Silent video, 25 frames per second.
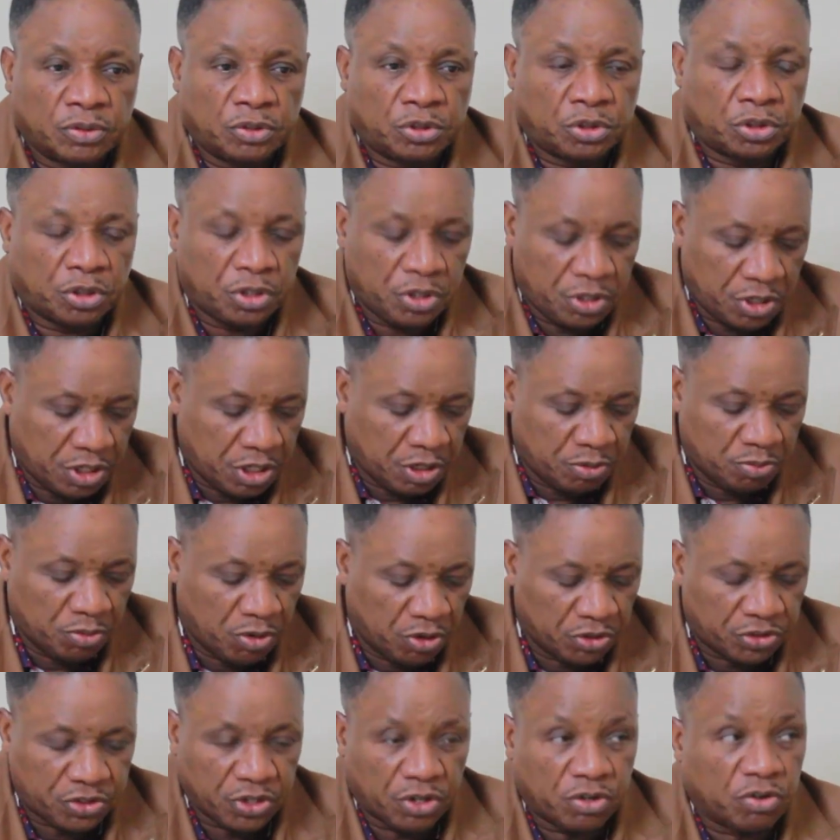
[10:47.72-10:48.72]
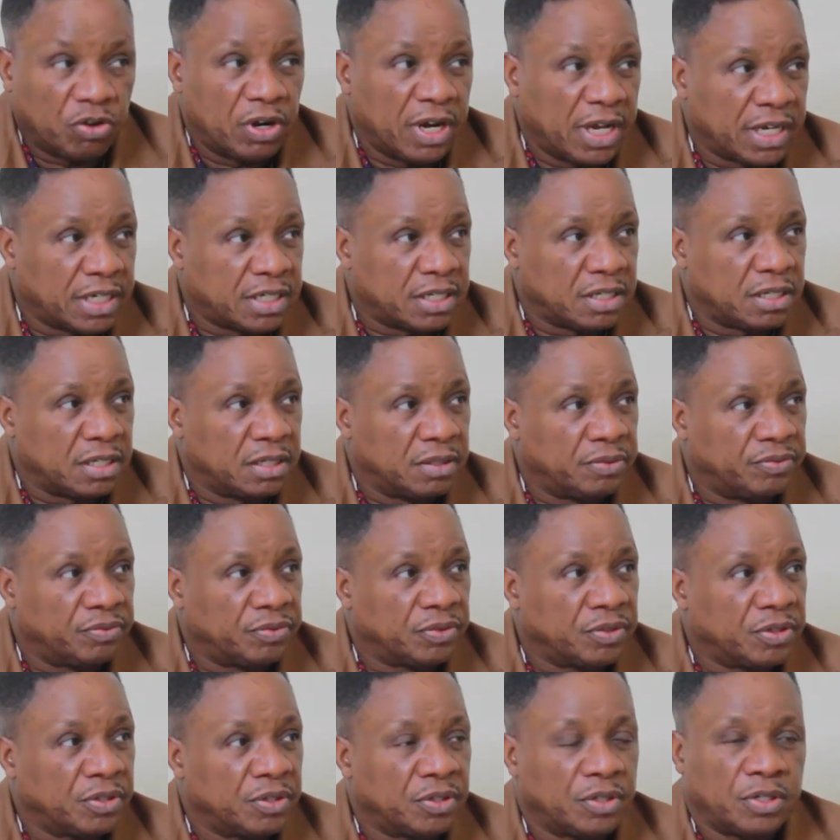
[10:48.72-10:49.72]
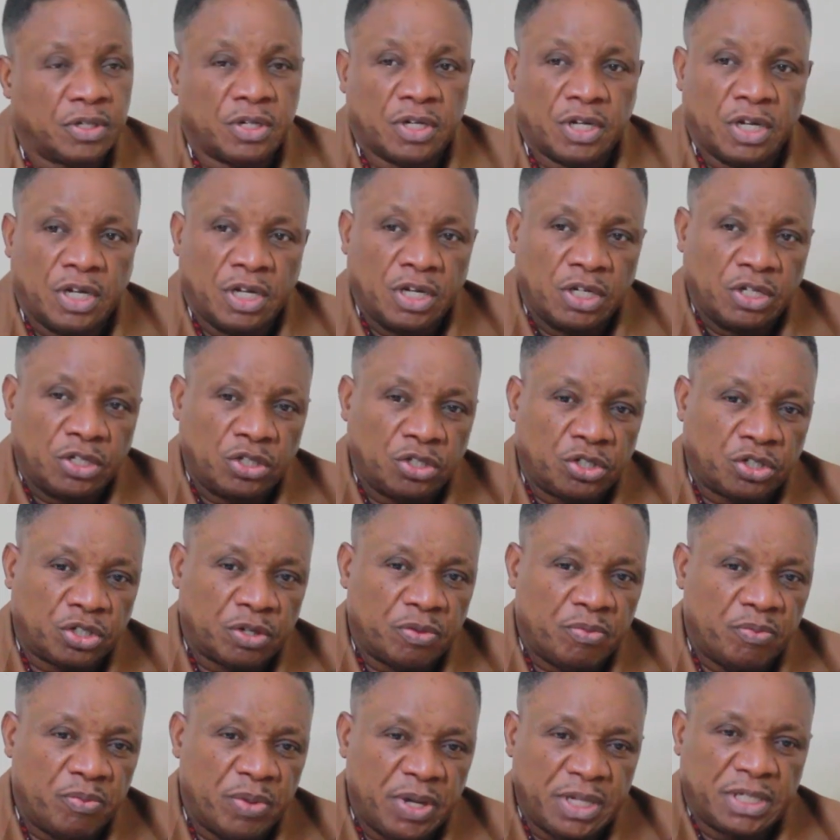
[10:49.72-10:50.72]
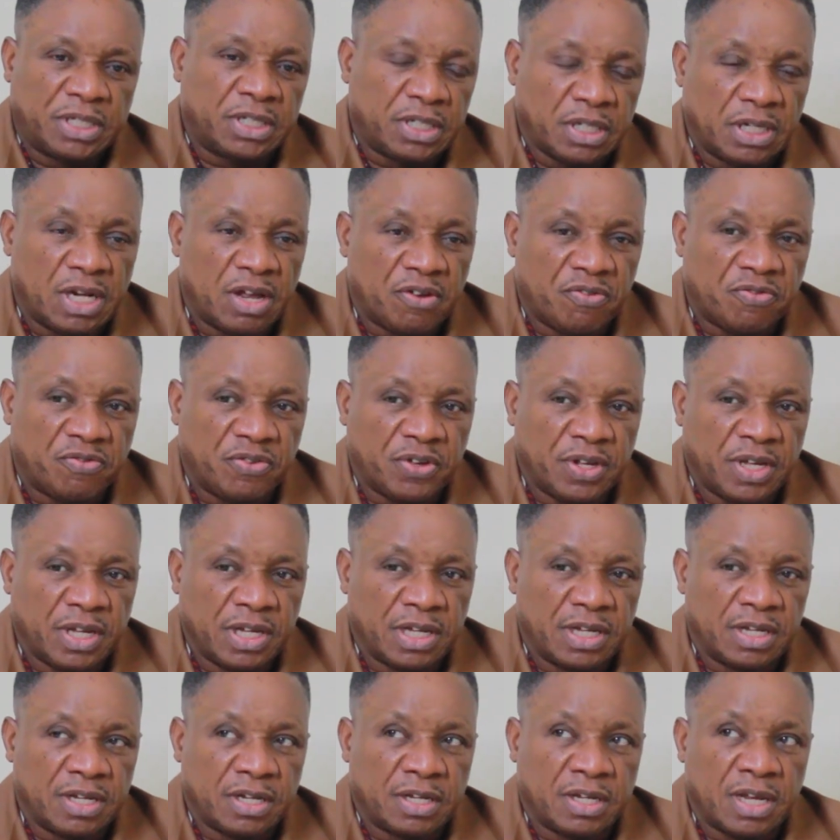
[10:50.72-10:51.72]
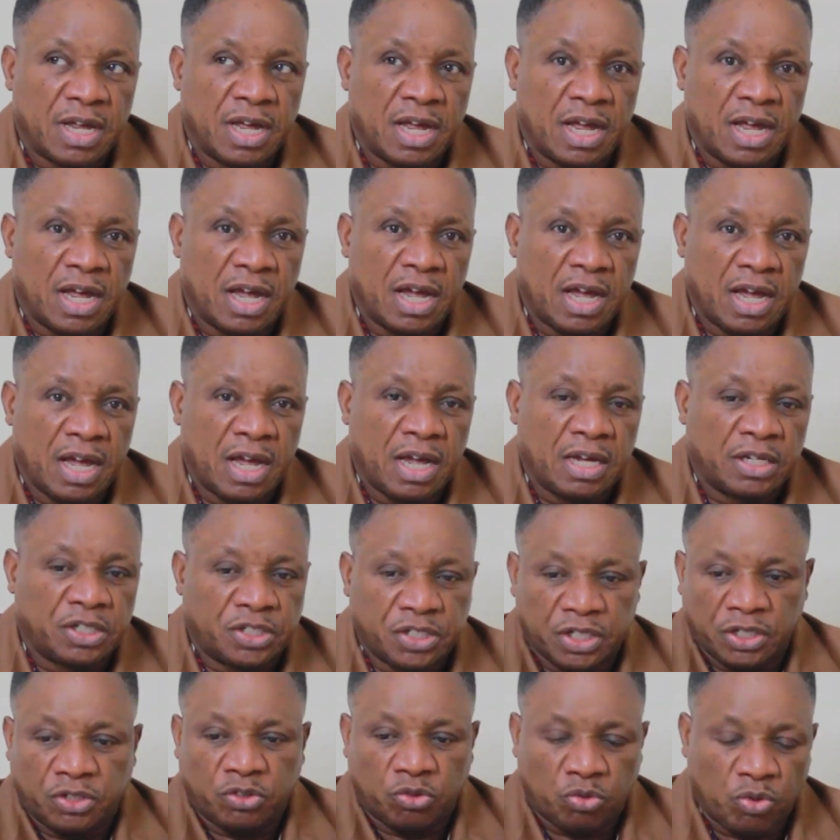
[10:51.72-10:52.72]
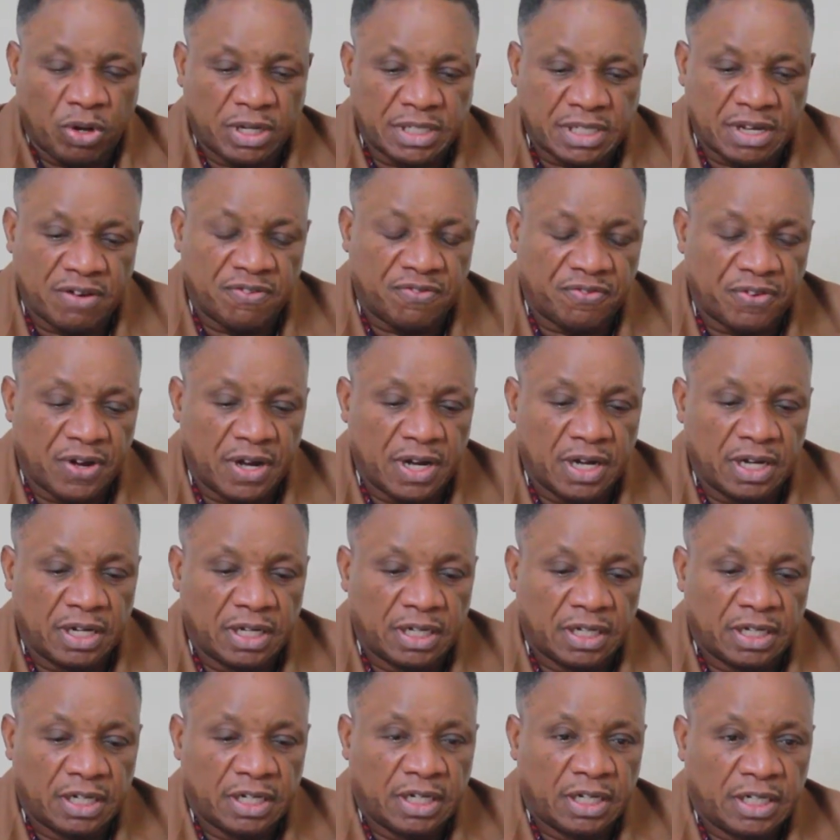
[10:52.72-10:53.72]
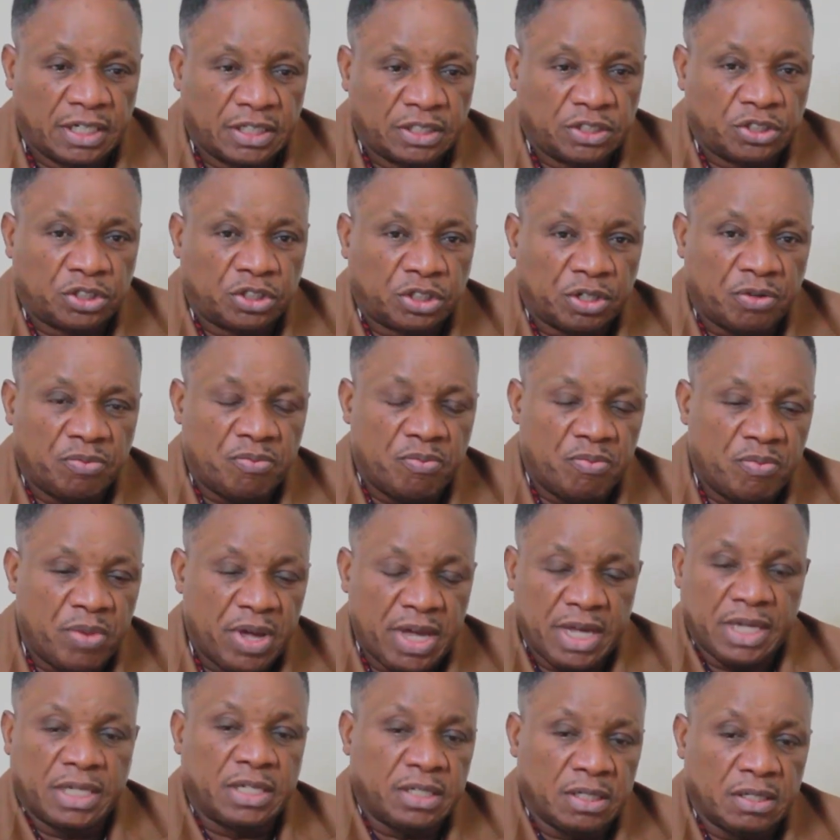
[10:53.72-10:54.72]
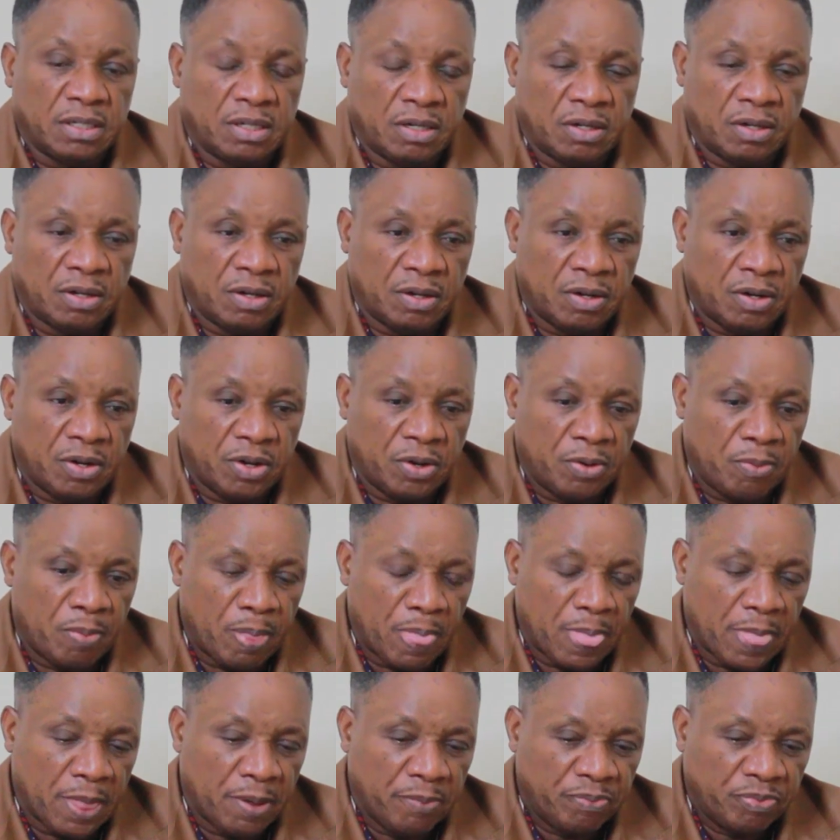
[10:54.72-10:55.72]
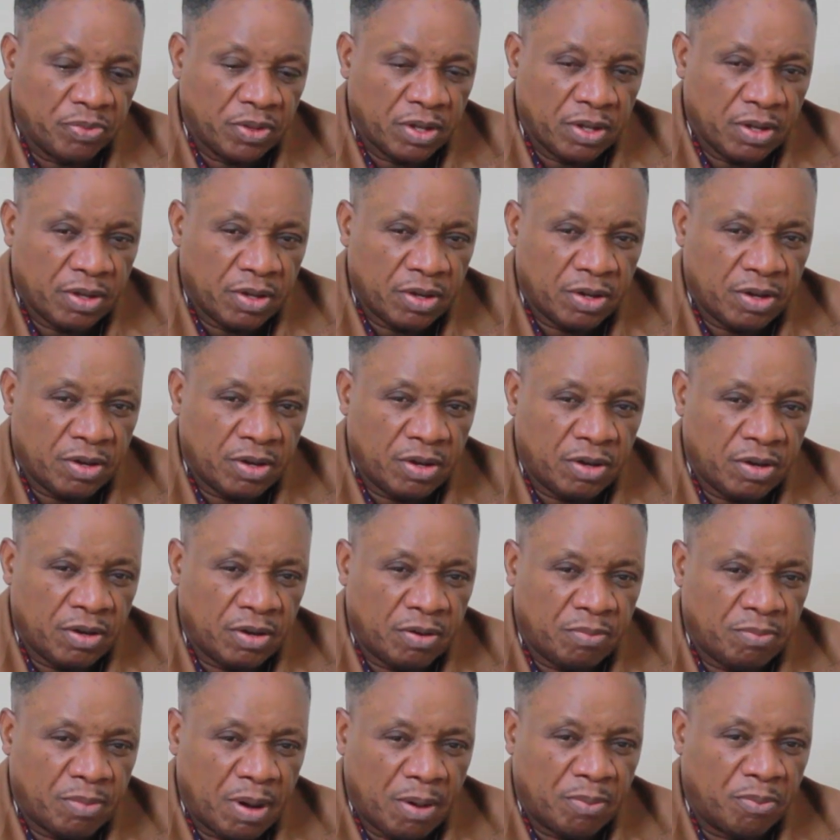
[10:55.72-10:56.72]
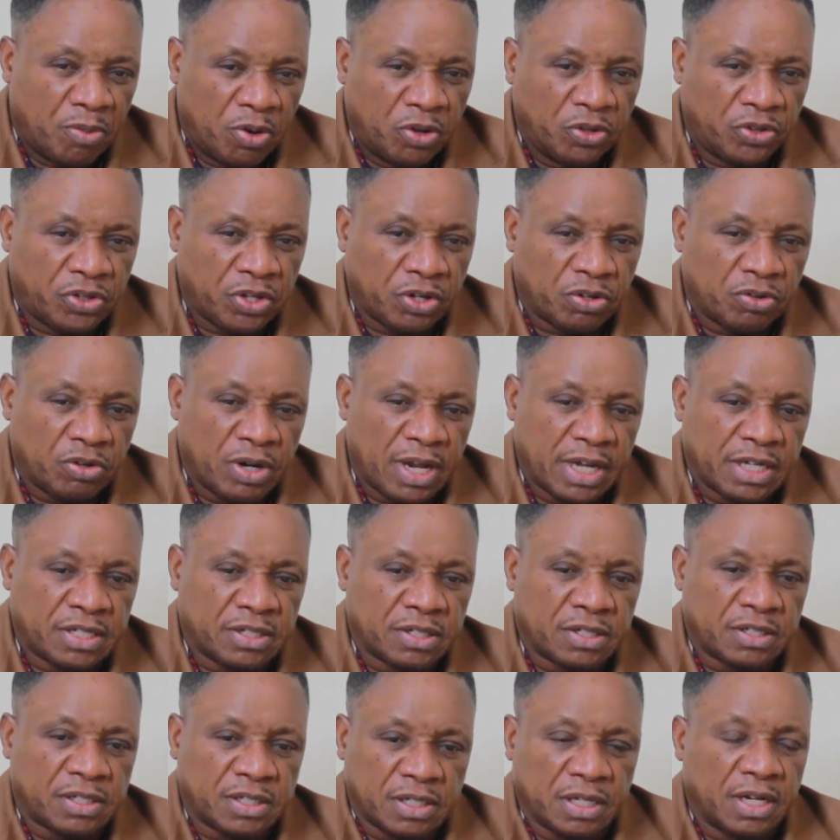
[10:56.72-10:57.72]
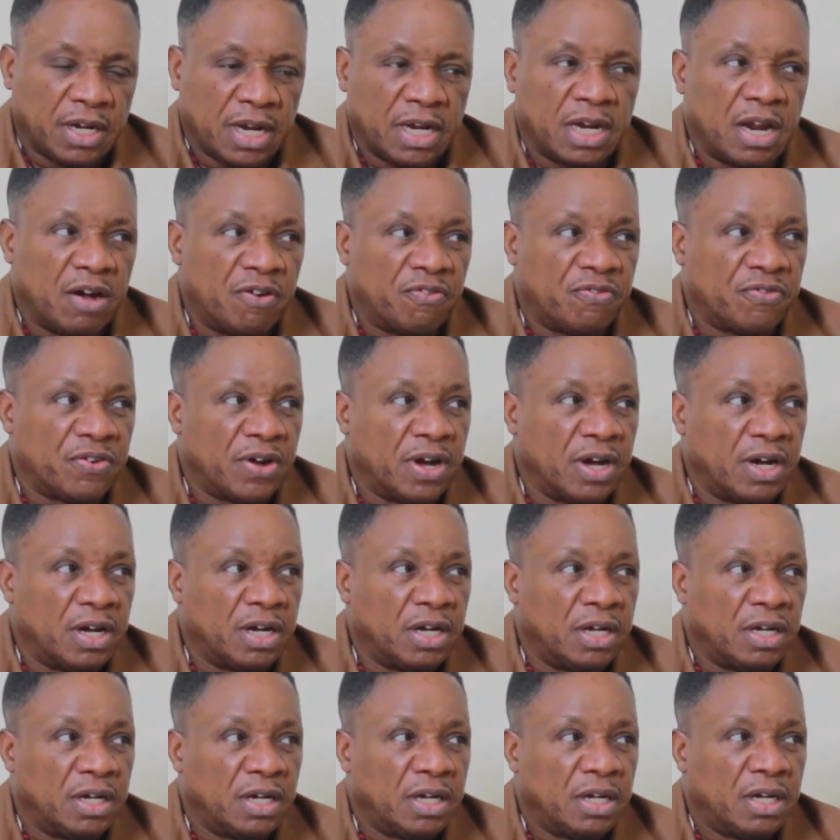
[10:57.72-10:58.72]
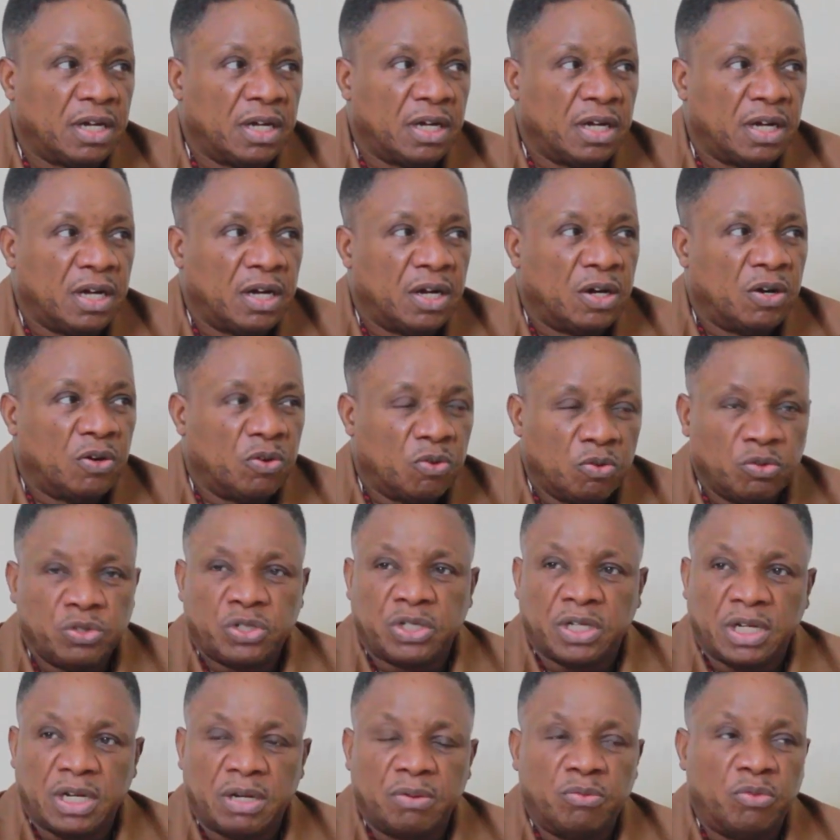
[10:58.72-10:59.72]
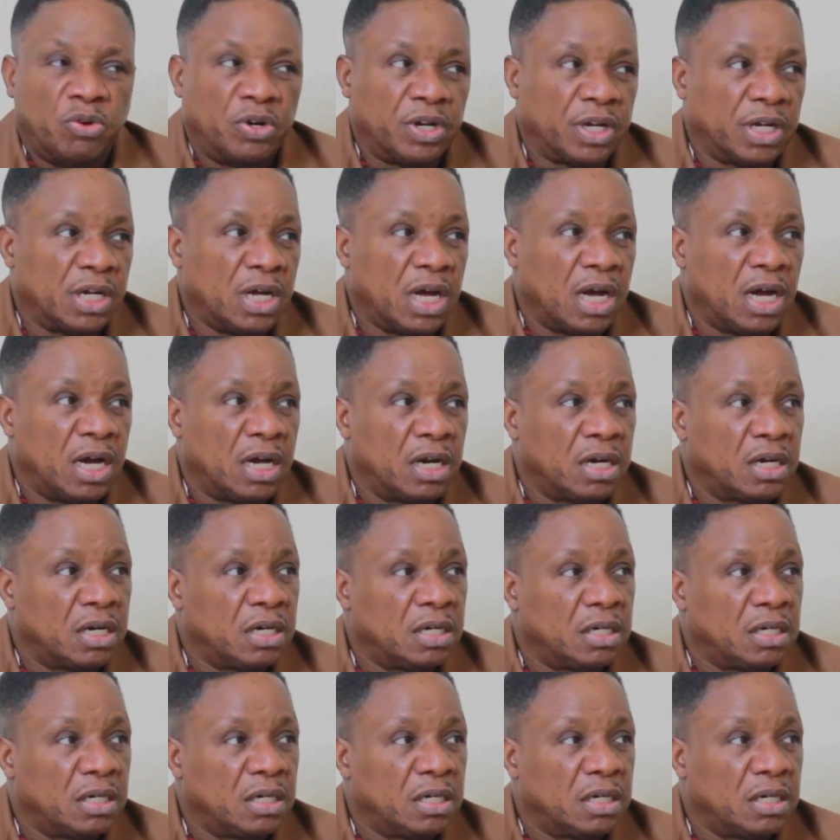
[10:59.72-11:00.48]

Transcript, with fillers: j'ai une montre Rolex. Oui. Je mets sur la vie de... J'ai trois enfants. Je mets euh, ma montre Rolex sur un enfant. Où serait mon regard